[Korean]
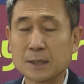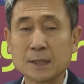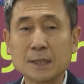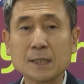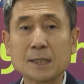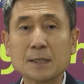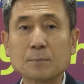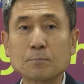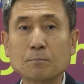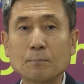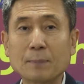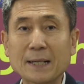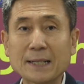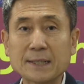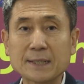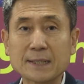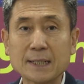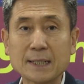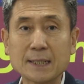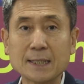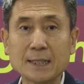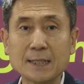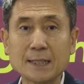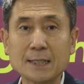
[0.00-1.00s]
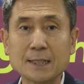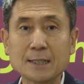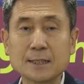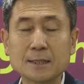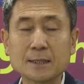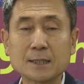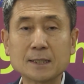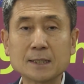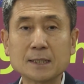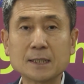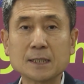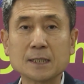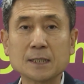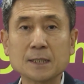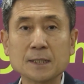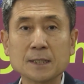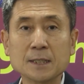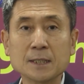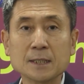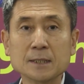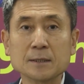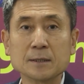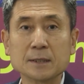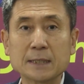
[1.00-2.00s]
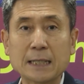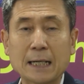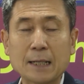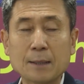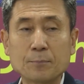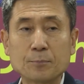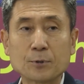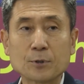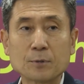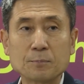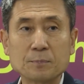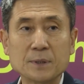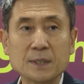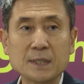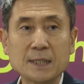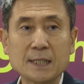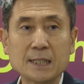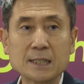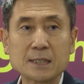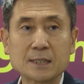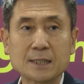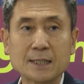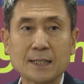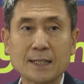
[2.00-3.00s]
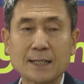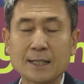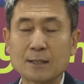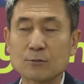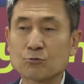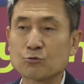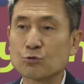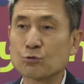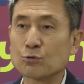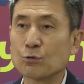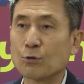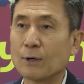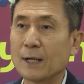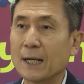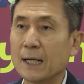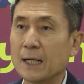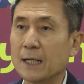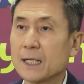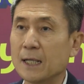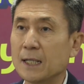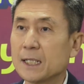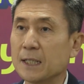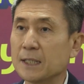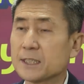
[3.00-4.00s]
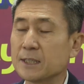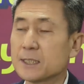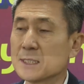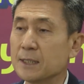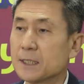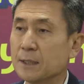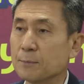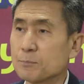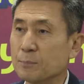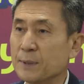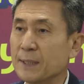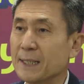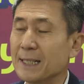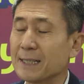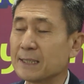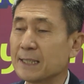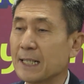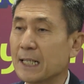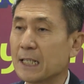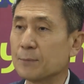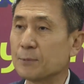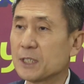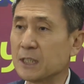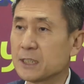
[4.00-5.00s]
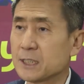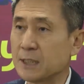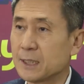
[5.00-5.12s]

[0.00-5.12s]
그 배터리를 앞으로 미래 시대에 주도할 미래 산업의